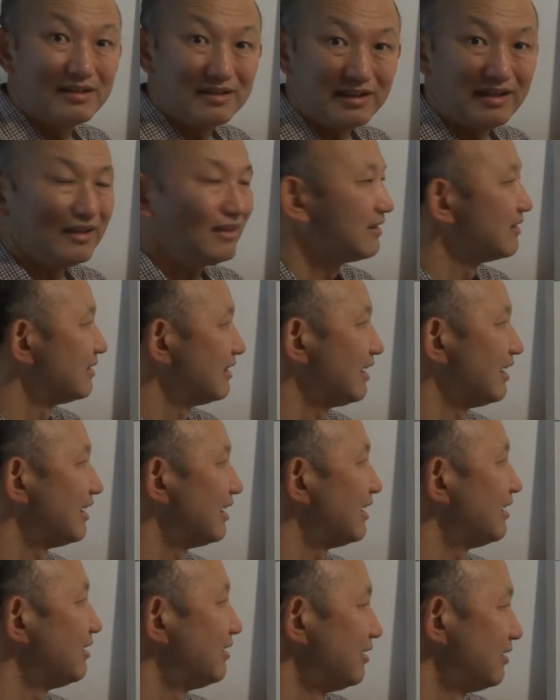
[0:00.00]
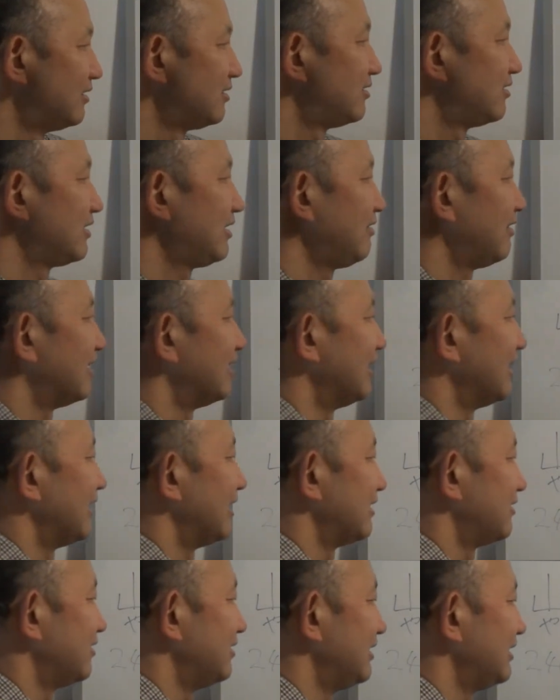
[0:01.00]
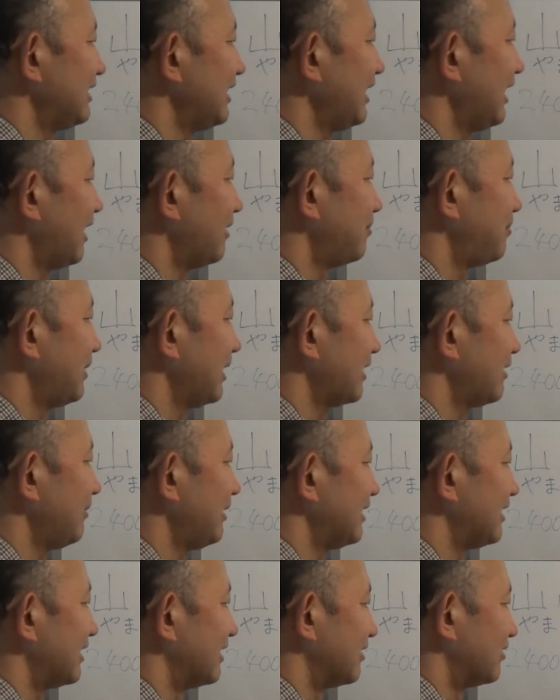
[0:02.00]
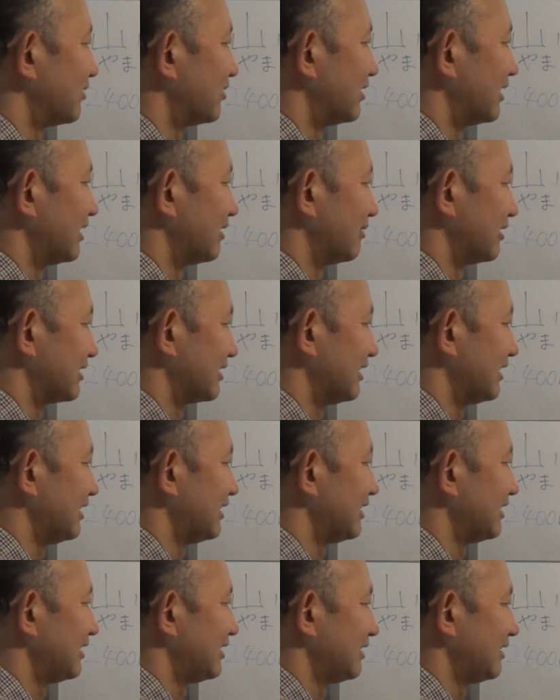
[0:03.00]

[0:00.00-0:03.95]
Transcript: ね、で次はね、えっと、2 8 0 0ーのところにありましたね